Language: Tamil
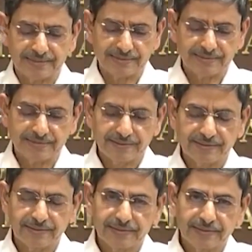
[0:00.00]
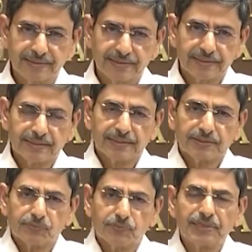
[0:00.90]
ராம் மெகவல்
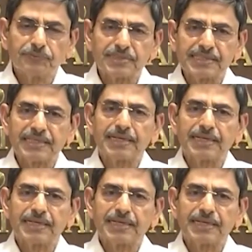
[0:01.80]
அட்டார்னி ஜெனரல்